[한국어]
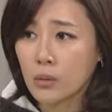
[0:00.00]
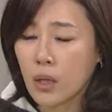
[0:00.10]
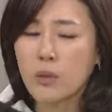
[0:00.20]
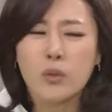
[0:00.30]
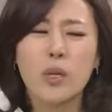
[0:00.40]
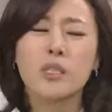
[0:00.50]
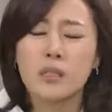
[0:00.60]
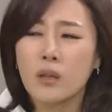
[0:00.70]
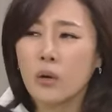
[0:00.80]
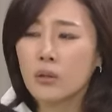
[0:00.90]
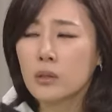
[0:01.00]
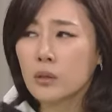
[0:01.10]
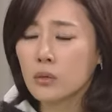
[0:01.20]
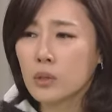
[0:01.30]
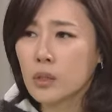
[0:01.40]
아, 근데 퇴직은 건드리는
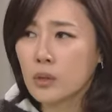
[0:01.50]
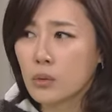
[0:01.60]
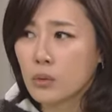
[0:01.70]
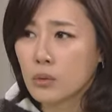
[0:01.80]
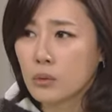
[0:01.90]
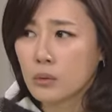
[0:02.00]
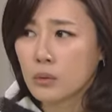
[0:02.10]
것도 싫고.